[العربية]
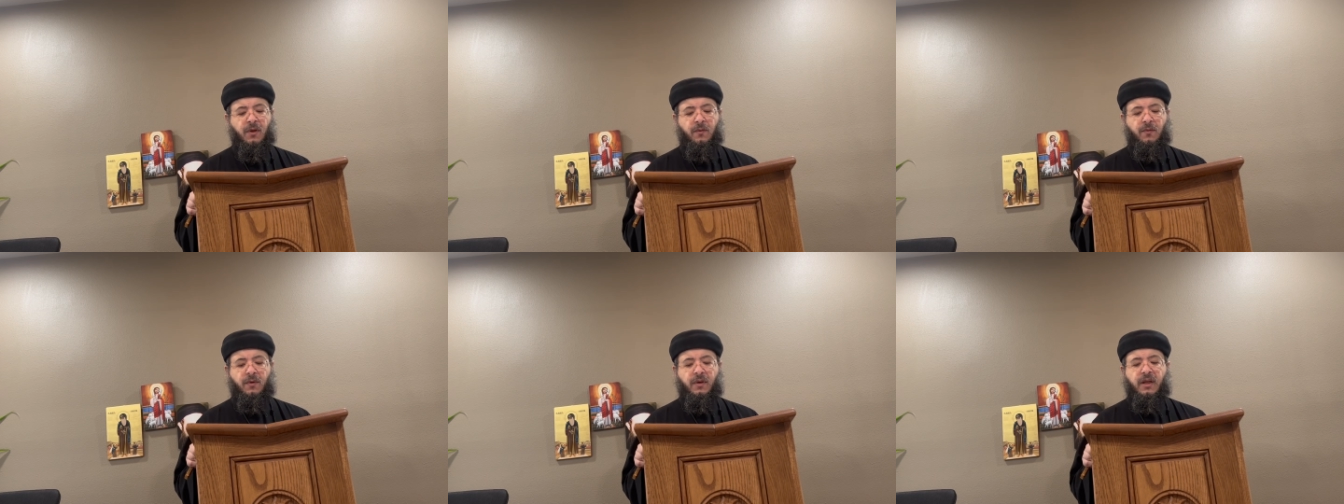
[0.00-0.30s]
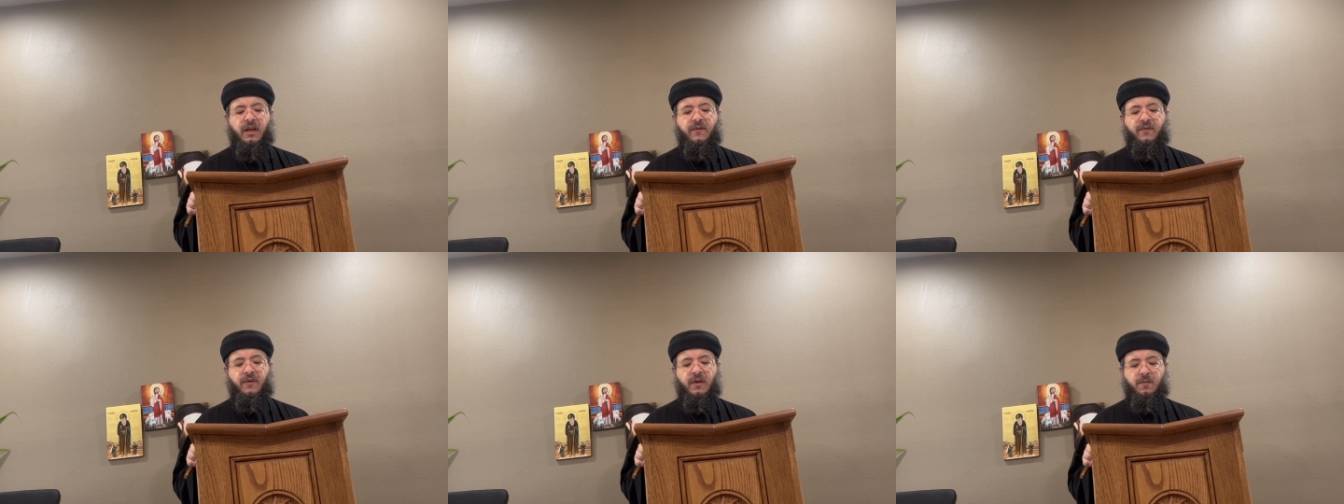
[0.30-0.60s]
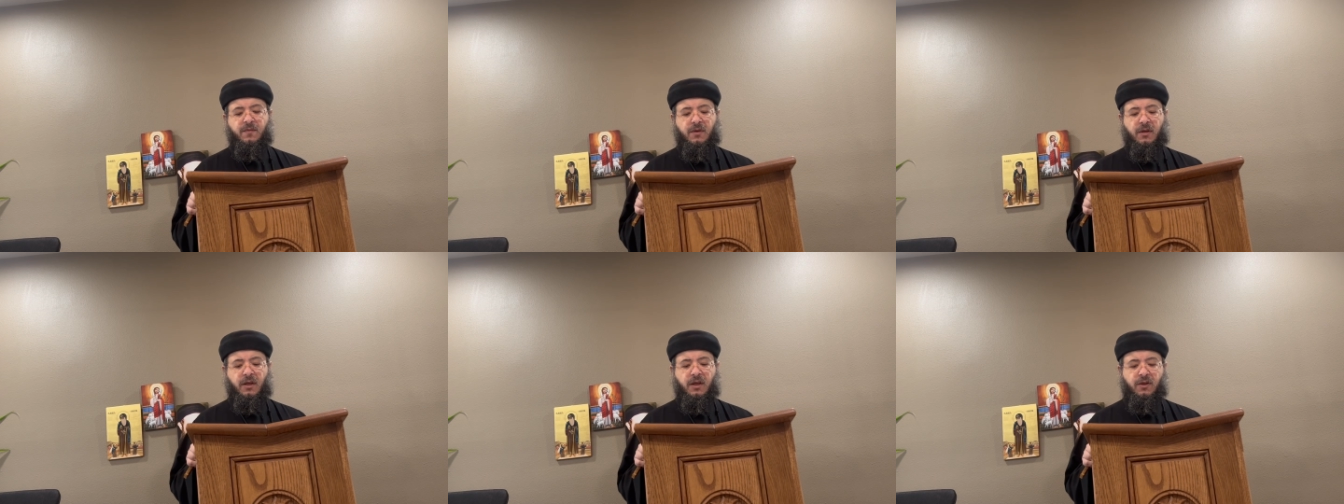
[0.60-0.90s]
ونيجي في
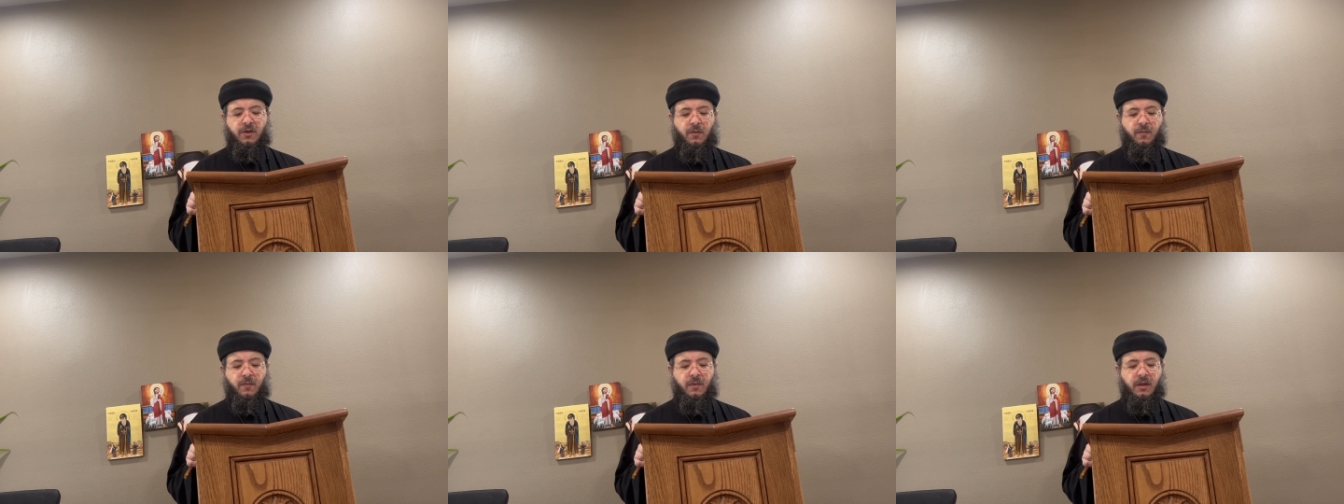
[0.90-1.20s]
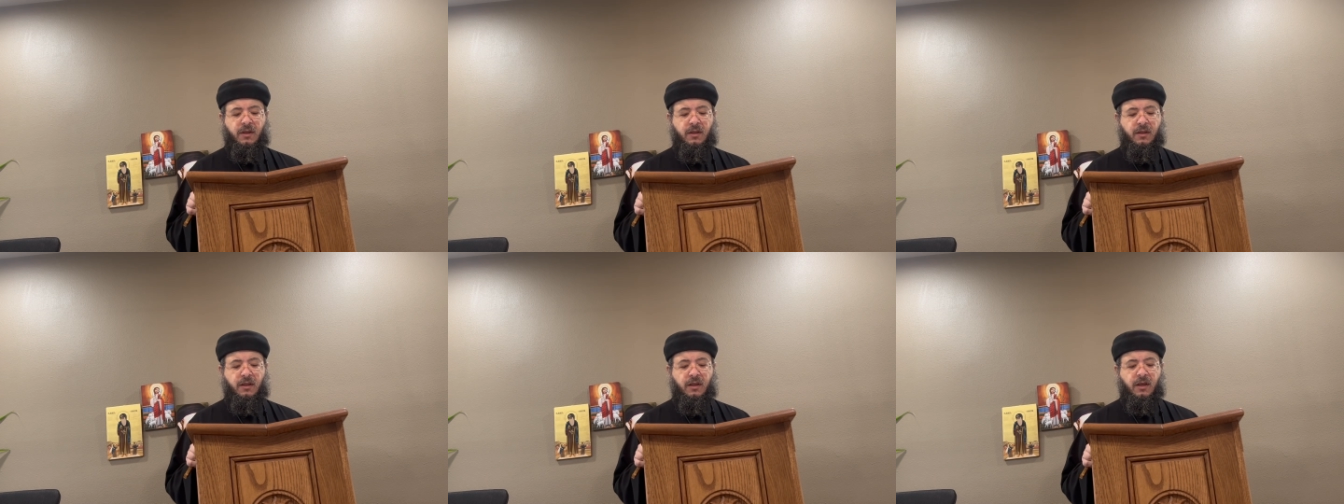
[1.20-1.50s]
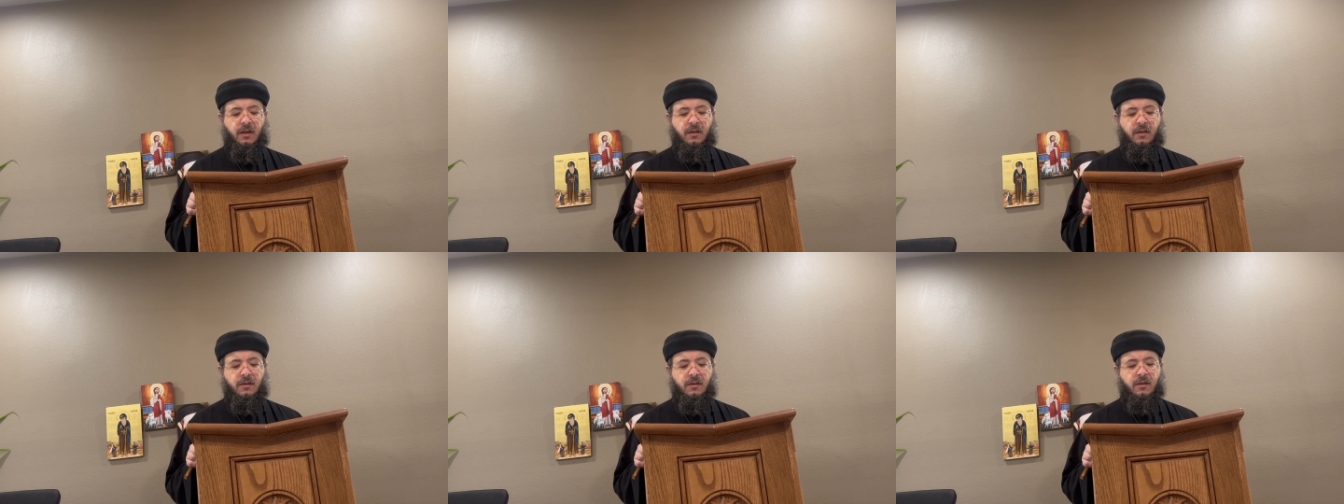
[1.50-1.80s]
بصلية يوم
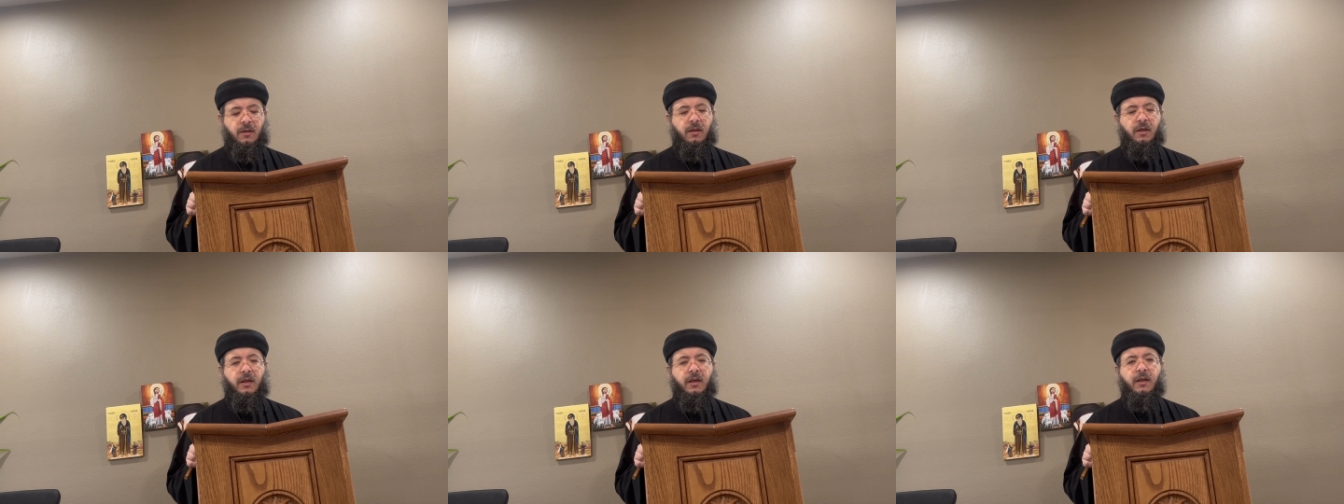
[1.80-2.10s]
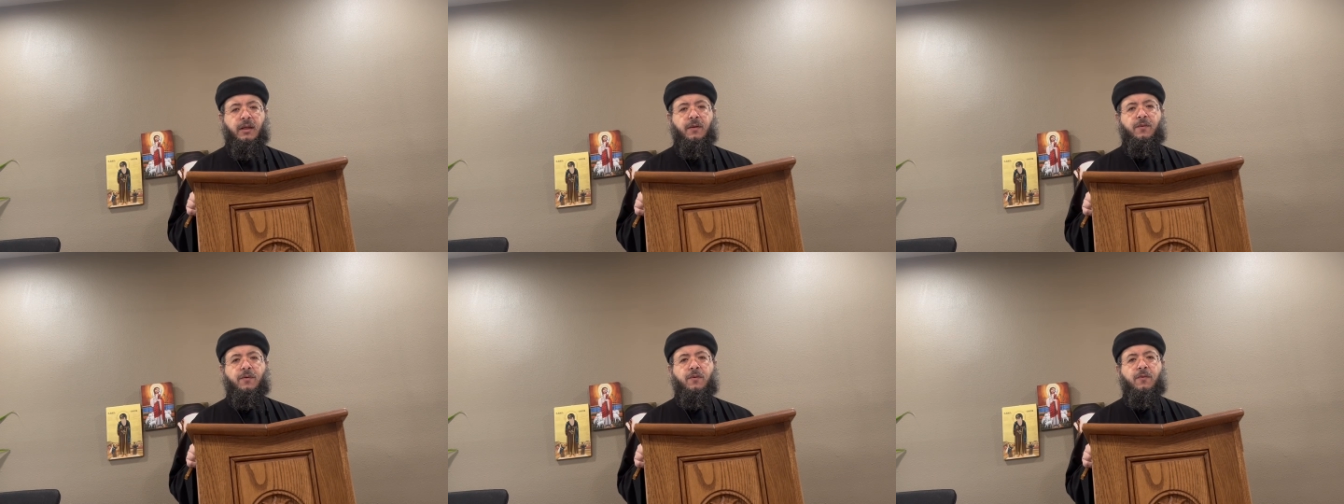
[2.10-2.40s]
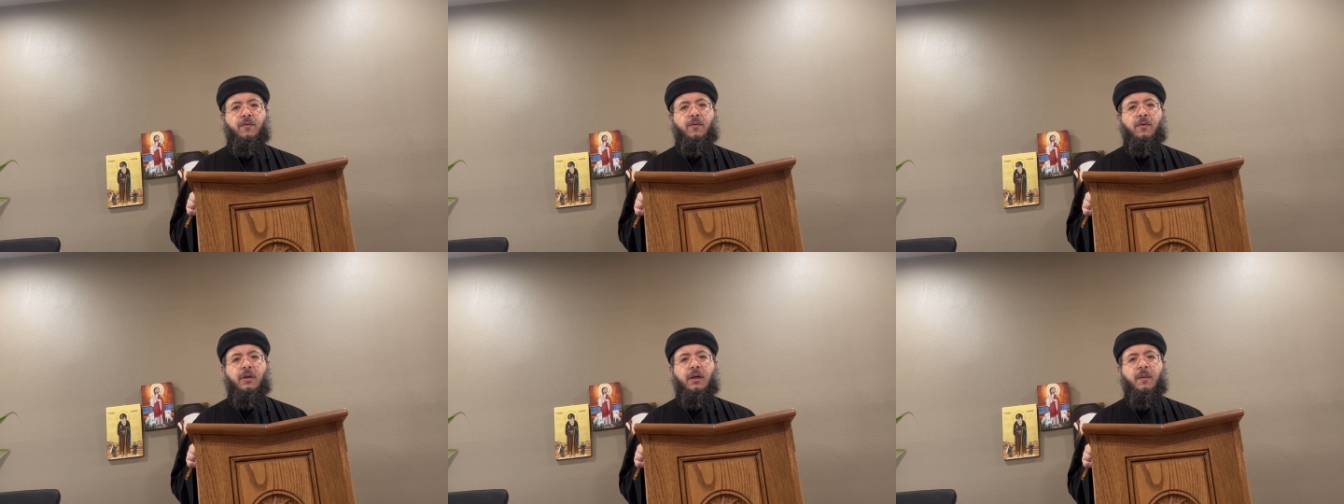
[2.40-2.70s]
الاثنين نصلي كده
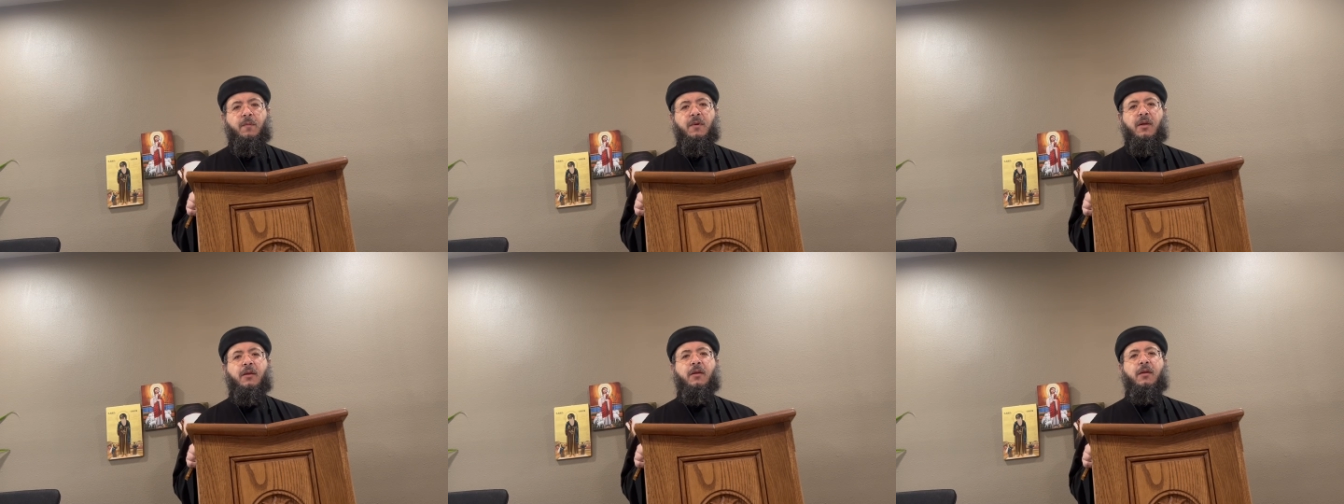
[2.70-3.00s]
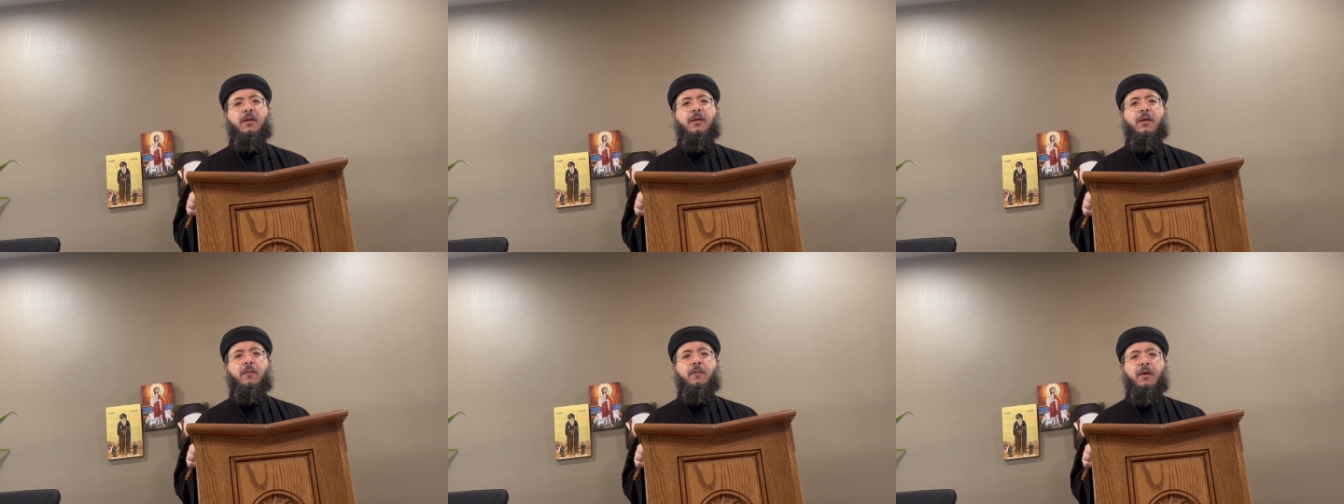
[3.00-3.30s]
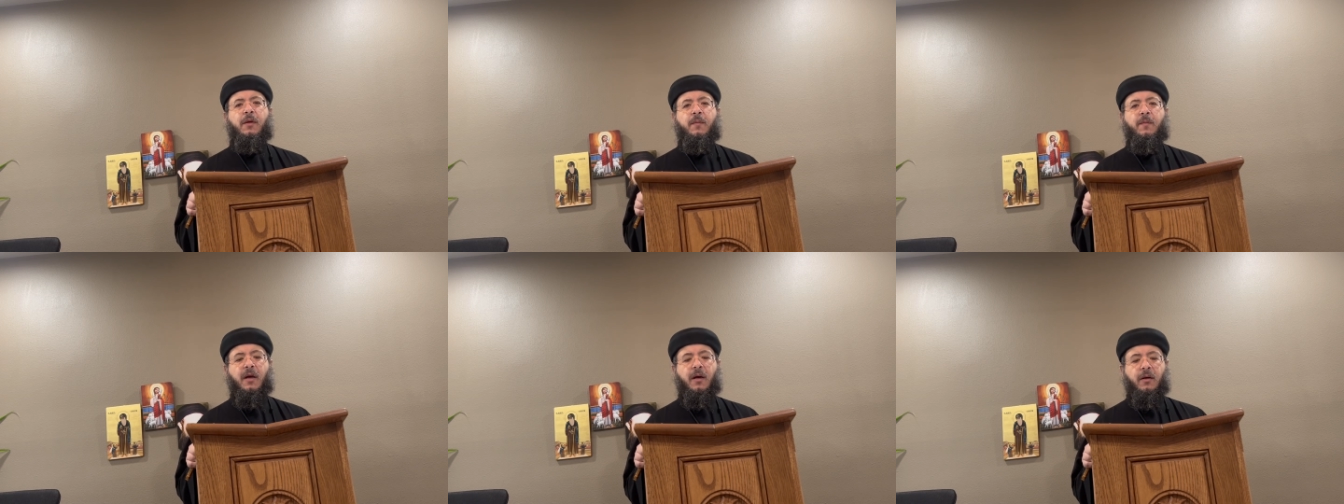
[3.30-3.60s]
ونقول كمثل
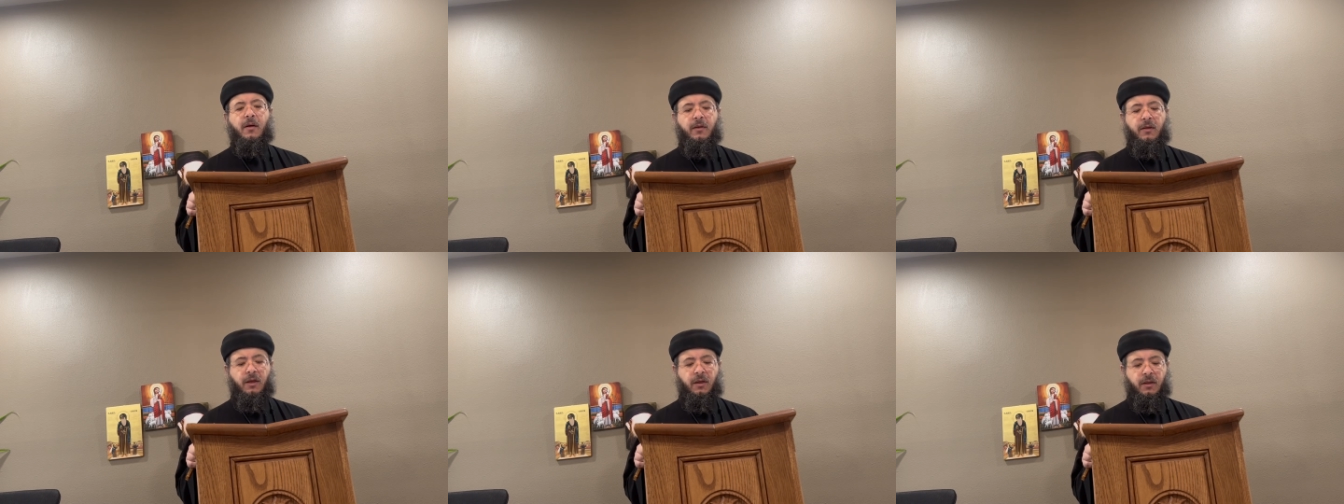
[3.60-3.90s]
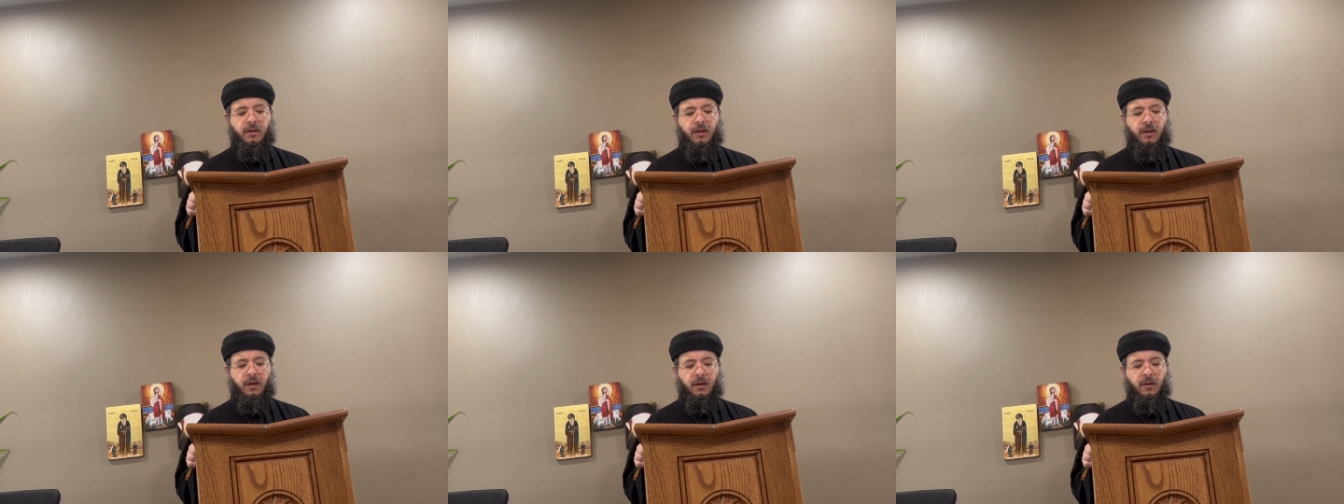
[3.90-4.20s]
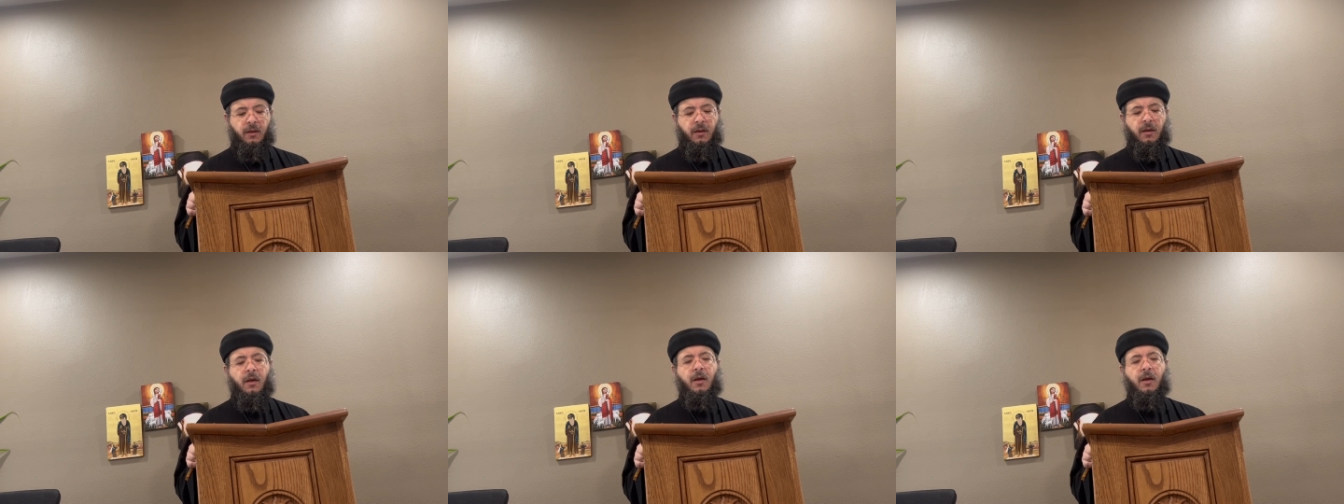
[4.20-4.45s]
طبيب حقيقي